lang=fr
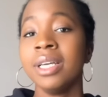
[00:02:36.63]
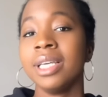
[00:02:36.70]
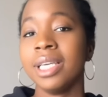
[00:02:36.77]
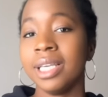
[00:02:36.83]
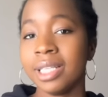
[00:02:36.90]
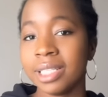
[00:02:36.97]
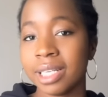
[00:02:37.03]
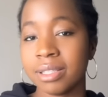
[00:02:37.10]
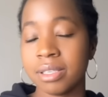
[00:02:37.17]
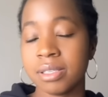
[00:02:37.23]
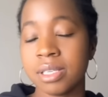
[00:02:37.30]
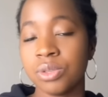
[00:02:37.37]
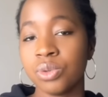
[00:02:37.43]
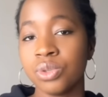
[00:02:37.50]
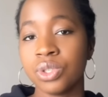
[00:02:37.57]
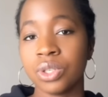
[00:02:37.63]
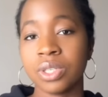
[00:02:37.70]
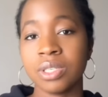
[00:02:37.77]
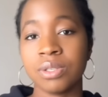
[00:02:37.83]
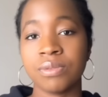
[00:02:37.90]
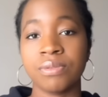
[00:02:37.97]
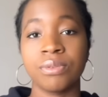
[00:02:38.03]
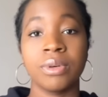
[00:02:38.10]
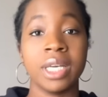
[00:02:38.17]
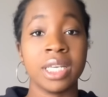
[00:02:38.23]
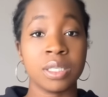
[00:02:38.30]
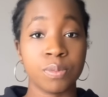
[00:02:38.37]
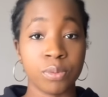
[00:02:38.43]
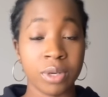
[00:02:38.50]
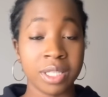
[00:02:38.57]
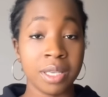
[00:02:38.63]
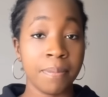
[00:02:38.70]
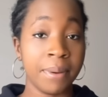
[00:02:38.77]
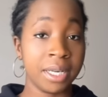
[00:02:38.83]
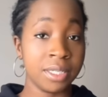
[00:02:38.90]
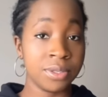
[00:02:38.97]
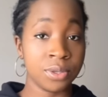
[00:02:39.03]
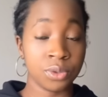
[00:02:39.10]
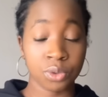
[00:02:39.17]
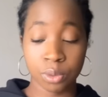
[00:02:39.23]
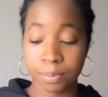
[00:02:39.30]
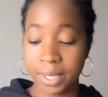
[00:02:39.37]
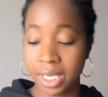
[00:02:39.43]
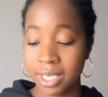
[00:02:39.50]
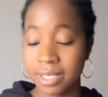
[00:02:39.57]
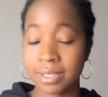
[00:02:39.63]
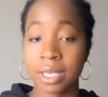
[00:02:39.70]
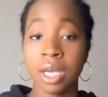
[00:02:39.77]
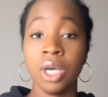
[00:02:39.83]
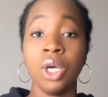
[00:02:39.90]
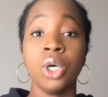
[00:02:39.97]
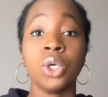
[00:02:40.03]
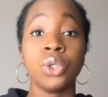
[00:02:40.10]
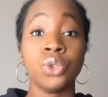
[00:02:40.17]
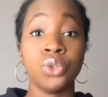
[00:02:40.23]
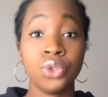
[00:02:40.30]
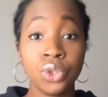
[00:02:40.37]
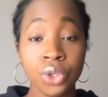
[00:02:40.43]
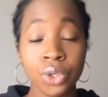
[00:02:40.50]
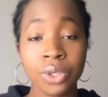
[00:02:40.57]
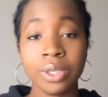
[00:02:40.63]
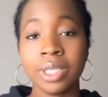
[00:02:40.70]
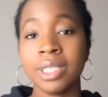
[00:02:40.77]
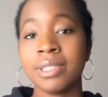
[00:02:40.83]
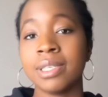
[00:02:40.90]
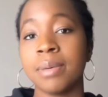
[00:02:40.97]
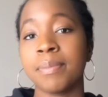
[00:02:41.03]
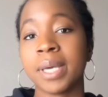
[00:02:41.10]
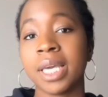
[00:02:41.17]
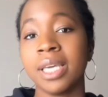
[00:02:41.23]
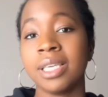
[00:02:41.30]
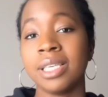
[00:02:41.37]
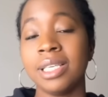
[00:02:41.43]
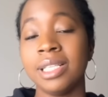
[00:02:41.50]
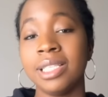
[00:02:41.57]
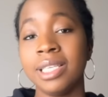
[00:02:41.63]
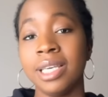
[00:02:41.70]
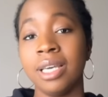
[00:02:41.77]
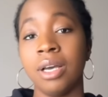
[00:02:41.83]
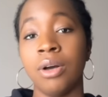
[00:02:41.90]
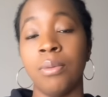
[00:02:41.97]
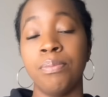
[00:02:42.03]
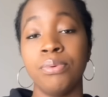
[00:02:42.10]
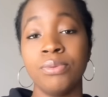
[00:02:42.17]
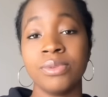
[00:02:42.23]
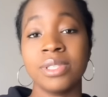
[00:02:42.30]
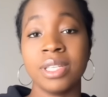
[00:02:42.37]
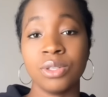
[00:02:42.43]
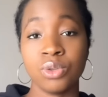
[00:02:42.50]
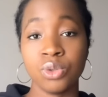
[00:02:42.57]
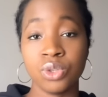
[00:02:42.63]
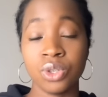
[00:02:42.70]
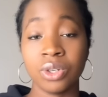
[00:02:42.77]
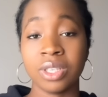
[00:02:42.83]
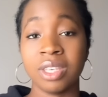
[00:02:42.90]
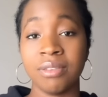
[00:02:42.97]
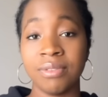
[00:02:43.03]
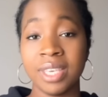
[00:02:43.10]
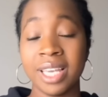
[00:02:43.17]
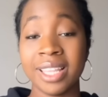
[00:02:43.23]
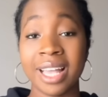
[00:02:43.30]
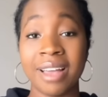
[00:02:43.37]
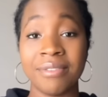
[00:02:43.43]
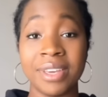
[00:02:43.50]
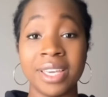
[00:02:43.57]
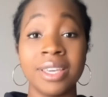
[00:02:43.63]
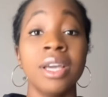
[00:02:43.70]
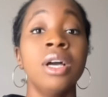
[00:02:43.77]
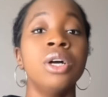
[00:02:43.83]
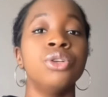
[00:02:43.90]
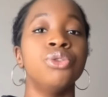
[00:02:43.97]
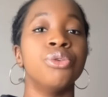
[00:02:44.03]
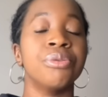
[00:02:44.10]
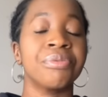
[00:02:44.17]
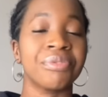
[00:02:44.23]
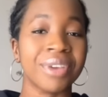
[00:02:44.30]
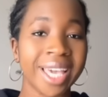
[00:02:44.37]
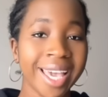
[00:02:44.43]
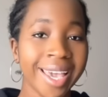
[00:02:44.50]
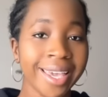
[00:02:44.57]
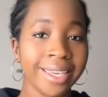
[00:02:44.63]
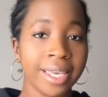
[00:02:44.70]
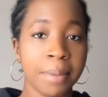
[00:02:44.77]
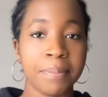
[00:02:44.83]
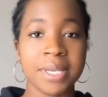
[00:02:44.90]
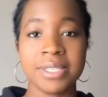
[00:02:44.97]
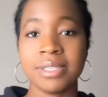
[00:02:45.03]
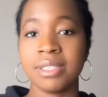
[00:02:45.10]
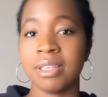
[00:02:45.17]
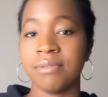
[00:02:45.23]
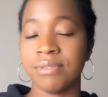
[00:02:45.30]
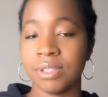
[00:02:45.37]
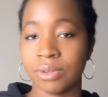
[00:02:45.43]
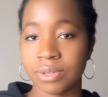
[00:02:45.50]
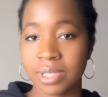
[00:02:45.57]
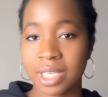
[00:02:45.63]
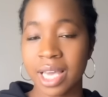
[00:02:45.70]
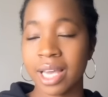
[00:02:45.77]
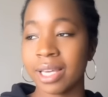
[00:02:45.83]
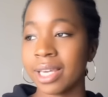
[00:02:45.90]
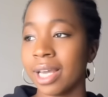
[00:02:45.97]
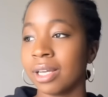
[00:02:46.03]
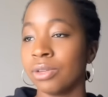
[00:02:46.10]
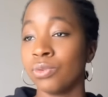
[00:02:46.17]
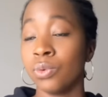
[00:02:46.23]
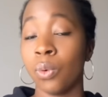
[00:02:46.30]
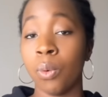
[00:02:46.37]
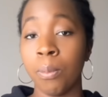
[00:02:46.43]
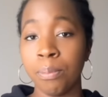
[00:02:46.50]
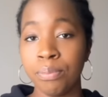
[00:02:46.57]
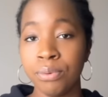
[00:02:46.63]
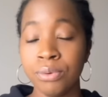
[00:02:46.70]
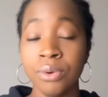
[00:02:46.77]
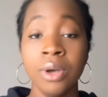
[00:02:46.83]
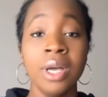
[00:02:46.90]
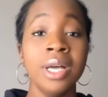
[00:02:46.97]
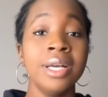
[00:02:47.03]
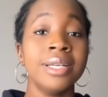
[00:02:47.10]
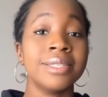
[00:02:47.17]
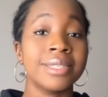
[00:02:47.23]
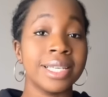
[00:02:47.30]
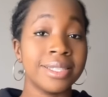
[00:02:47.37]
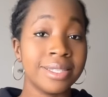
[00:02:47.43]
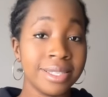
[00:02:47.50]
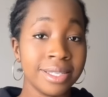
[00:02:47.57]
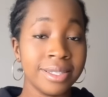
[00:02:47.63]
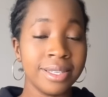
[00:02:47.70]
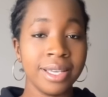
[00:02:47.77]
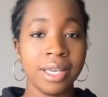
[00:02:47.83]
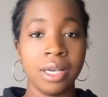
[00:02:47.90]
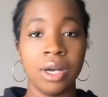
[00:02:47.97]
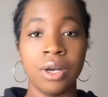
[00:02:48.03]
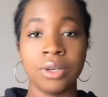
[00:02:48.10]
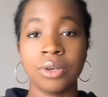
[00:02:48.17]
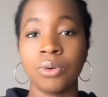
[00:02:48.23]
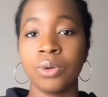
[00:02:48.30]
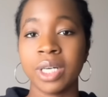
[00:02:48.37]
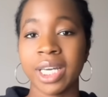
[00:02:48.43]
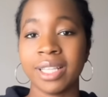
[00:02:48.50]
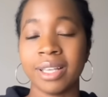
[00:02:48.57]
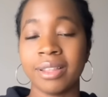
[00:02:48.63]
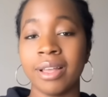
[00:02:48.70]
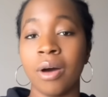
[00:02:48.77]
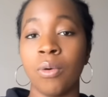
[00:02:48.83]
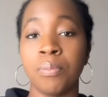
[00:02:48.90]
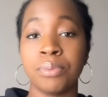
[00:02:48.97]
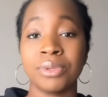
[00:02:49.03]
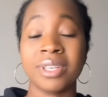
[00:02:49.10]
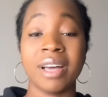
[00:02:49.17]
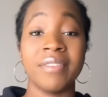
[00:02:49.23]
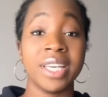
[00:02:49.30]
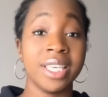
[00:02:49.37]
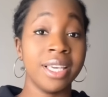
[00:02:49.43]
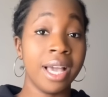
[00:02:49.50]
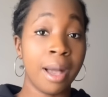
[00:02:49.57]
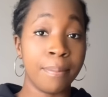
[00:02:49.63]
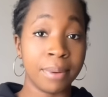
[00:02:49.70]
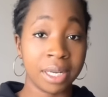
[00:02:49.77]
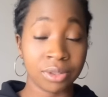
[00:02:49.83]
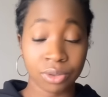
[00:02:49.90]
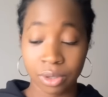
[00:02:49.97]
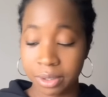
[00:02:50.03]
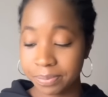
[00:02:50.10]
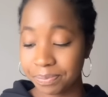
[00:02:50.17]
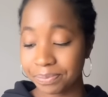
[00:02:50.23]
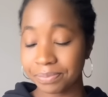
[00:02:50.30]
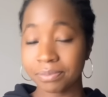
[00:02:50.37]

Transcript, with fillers: Il y a des étudiants qui se font exploiter par les entreprises. 2 ils aimeraient qu'il y ait euh, plus d'étudiants qui viennent avec de vraies capacités financières car ils n'auront plus cette idée euh, qu'au Canada on peut travailler à plein temps.